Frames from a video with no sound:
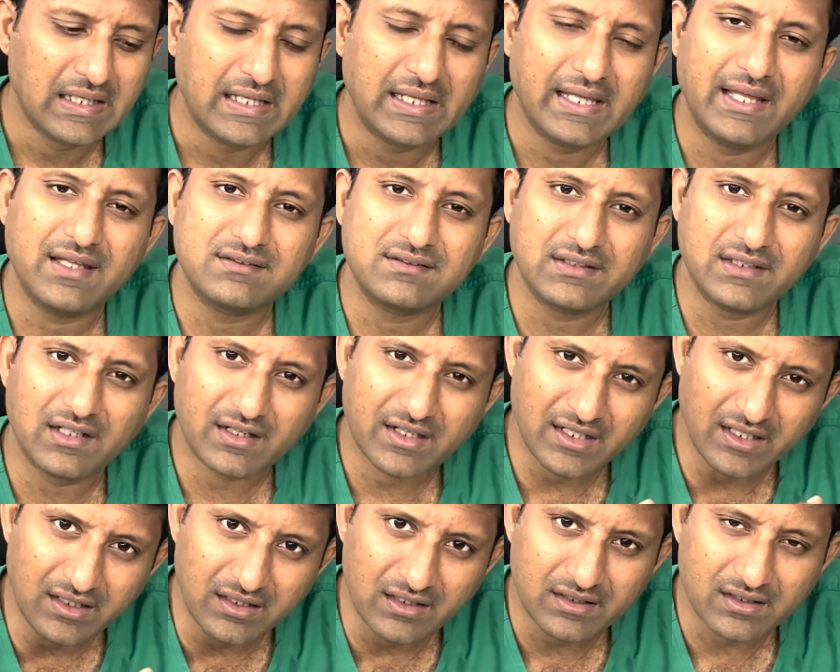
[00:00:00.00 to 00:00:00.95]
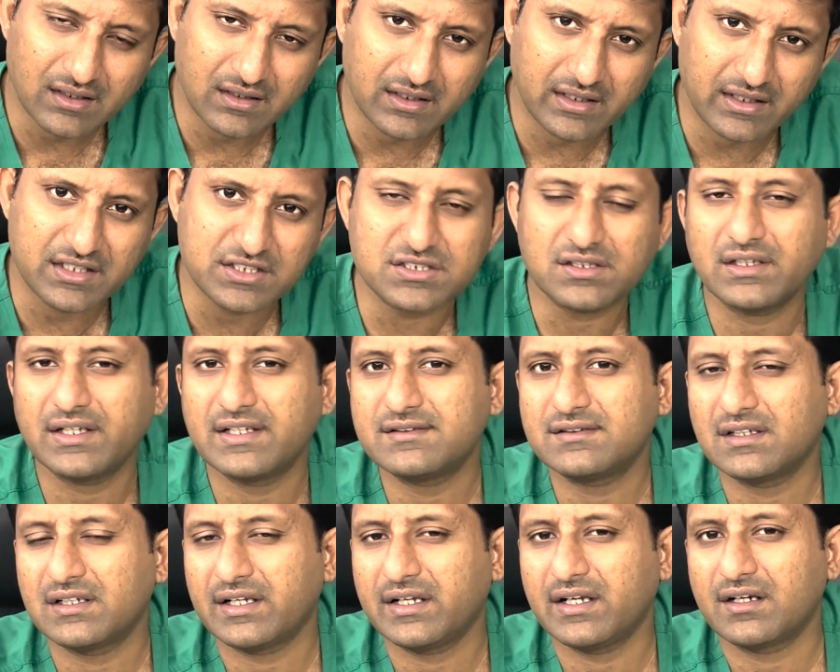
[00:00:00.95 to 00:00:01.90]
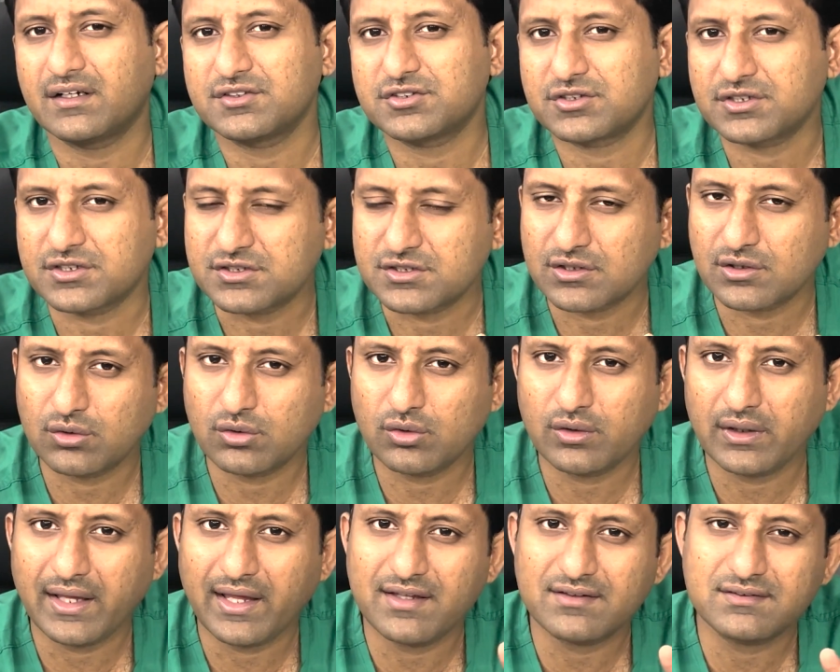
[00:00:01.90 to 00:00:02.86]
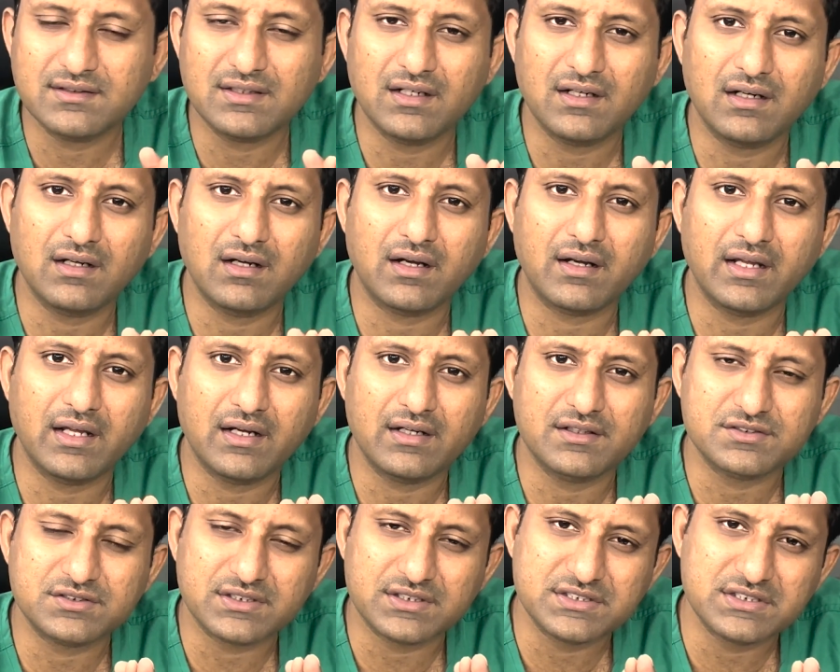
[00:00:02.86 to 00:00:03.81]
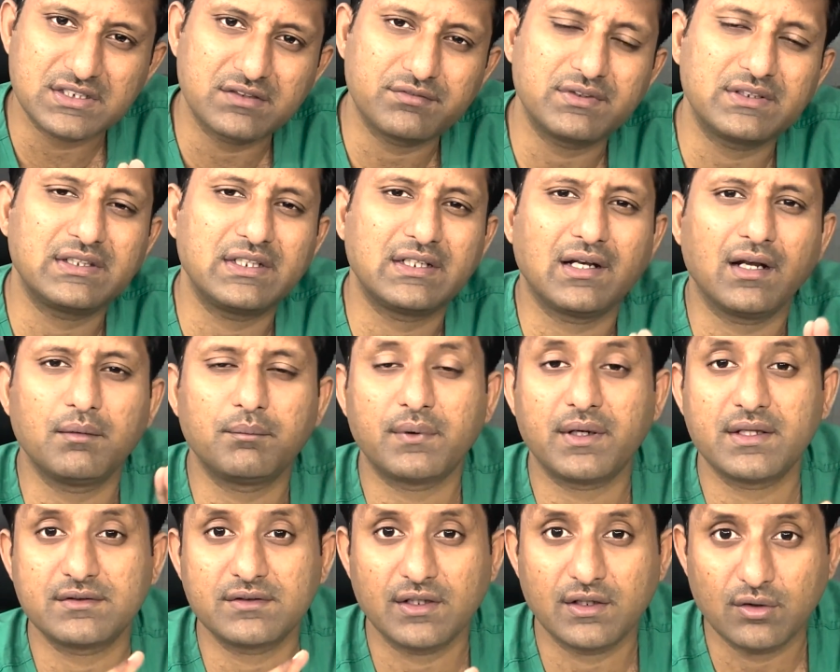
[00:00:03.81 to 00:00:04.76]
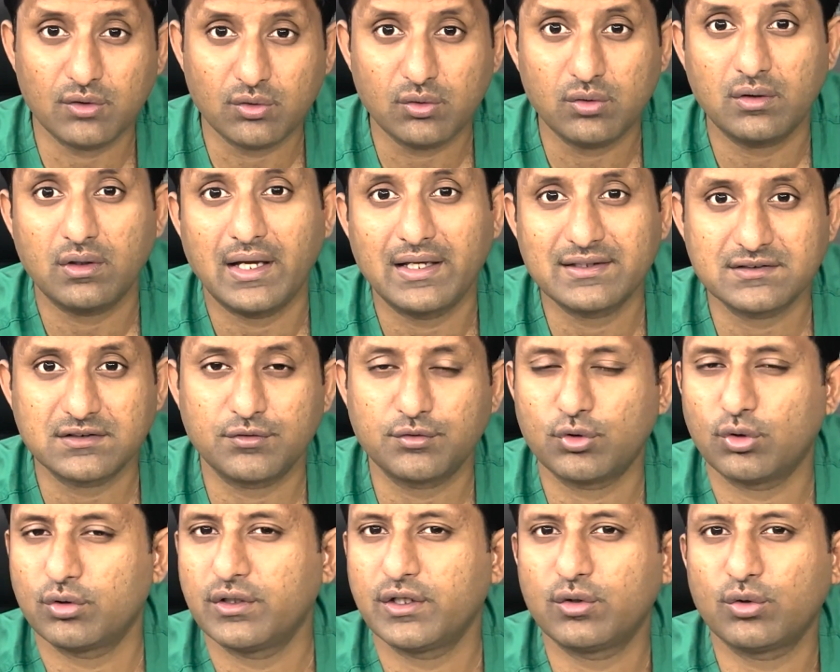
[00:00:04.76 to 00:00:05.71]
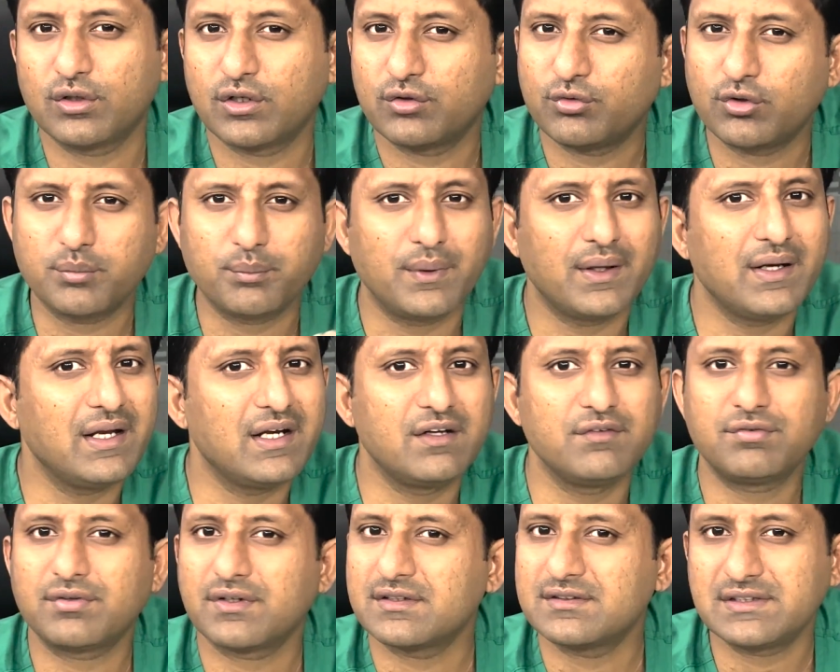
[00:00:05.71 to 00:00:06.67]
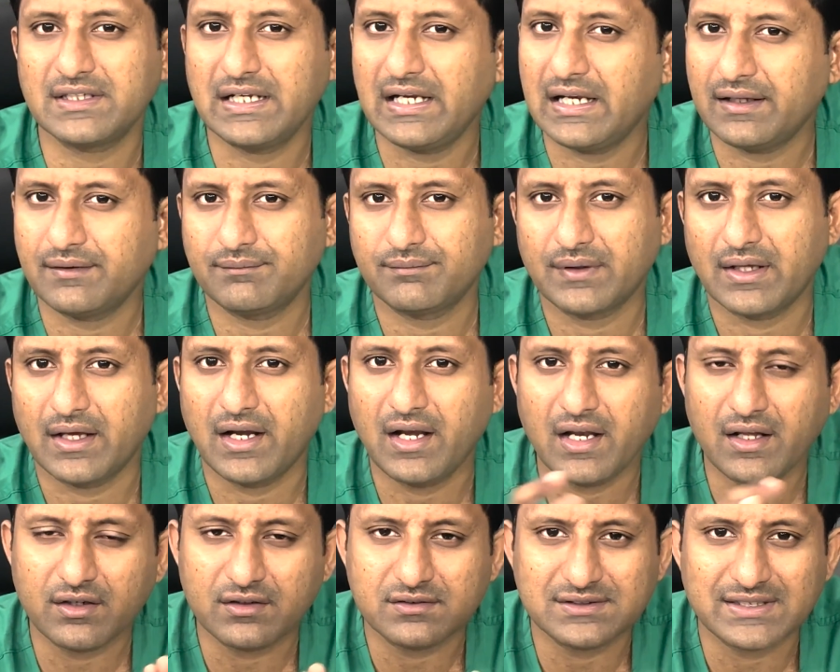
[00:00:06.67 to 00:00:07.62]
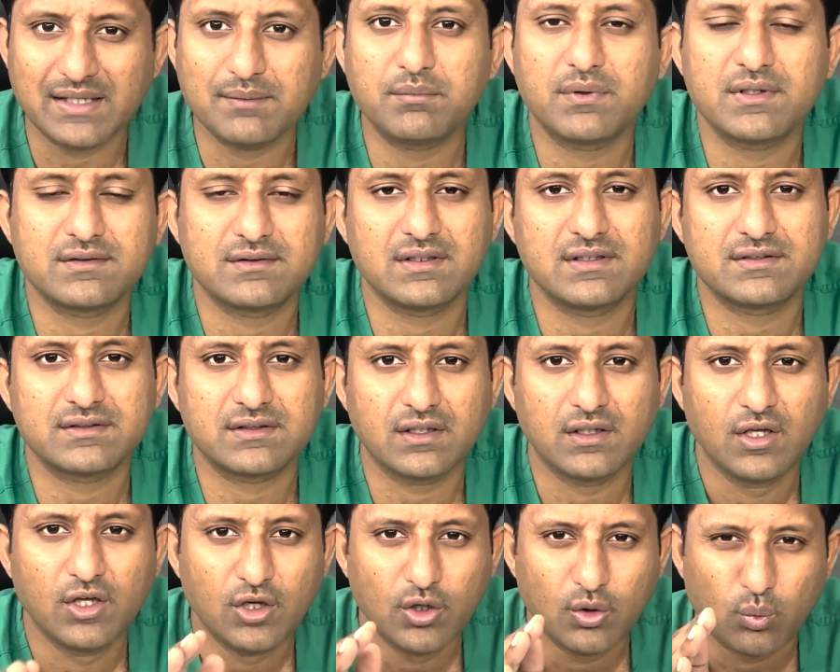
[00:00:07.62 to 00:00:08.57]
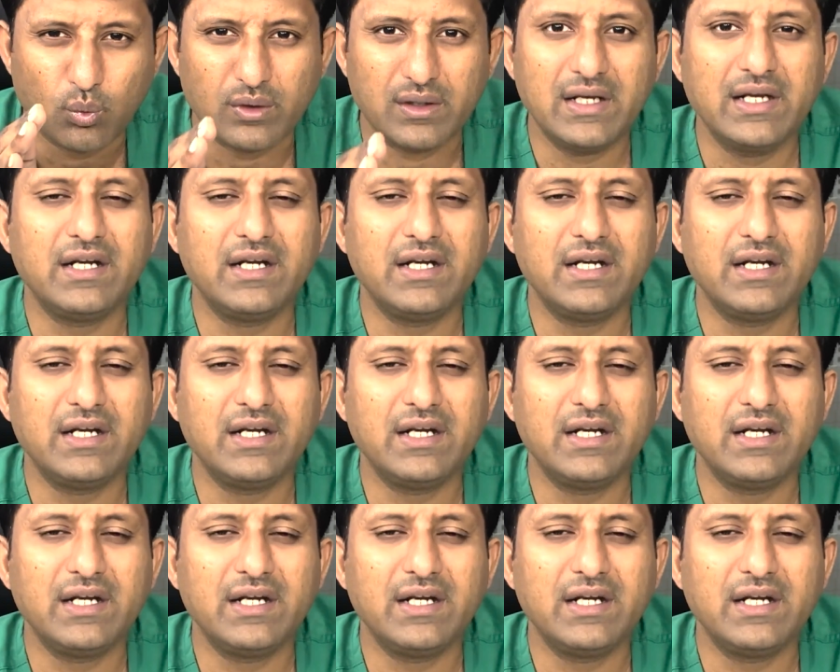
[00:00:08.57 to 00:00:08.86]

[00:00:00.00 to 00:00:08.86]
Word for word: ஏசிஎல் ரெகுலர் ட்ரெடிஷ்னல் ஏசிஎல் ரீகன்ஸ்ட்ரக்ஷனுக்கும் ஏசிஎல் ரீகன்ஸ்ட்ரக்ஷன் வித் இன்டர்னல் பிரேசிங்க்கும் ஆஸ் ஆஃப் டுவெண்ட்டி டுவெண்ட்டி ஃபோர் பெரிய டிஃப்ரென்ஸ் இல்லை எல்லாம் சேம் ரிசல்ட்ஸ் ஒன்லி